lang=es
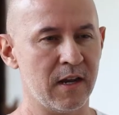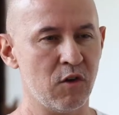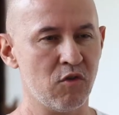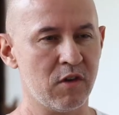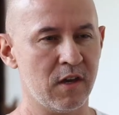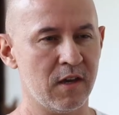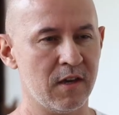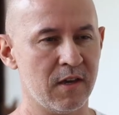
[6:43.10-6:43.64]

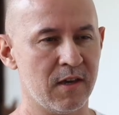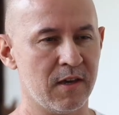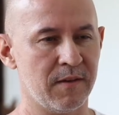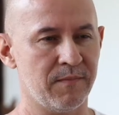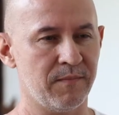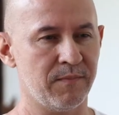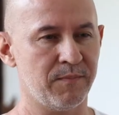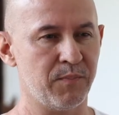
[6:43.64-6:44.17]
creo
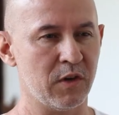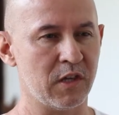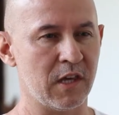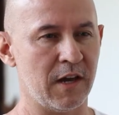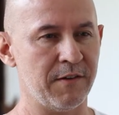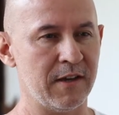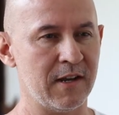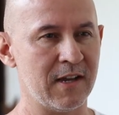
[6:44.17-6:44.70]
que pues
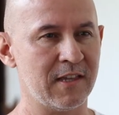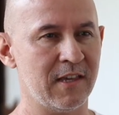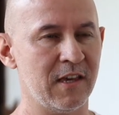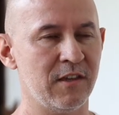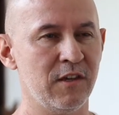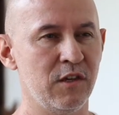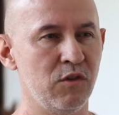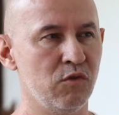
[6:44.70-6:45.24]
haber
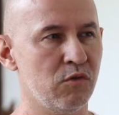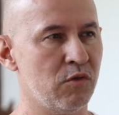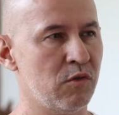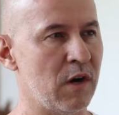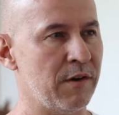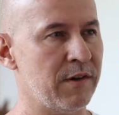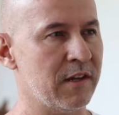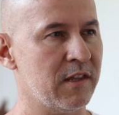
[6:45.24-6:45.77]

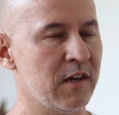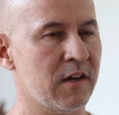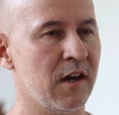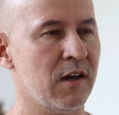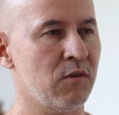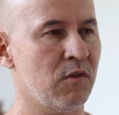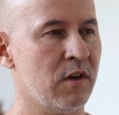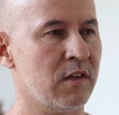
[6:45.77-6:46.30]
accedido, haber
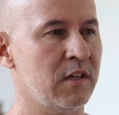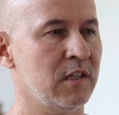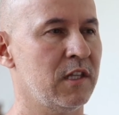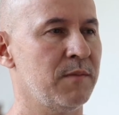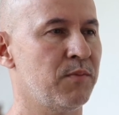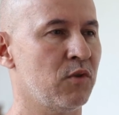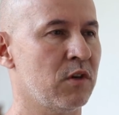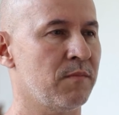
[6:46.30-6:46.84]
llegado a ese
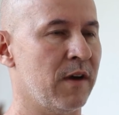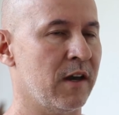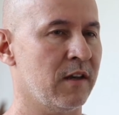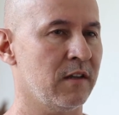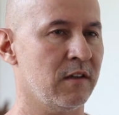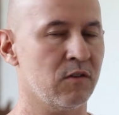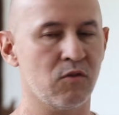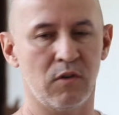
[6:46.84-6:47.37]
tipo de
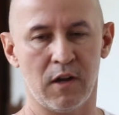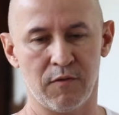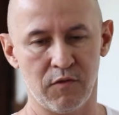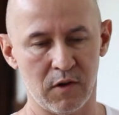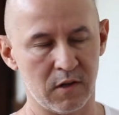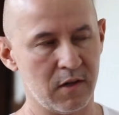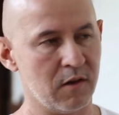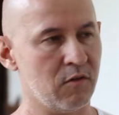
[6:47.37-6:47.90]
imágenes con la
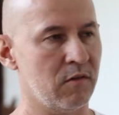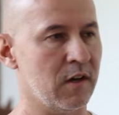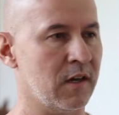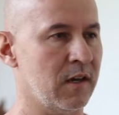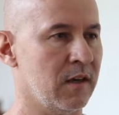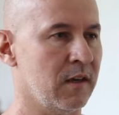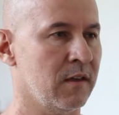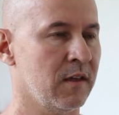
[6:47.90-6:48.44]
fuerza con la
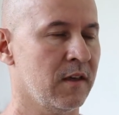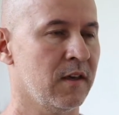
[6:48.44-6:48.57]
que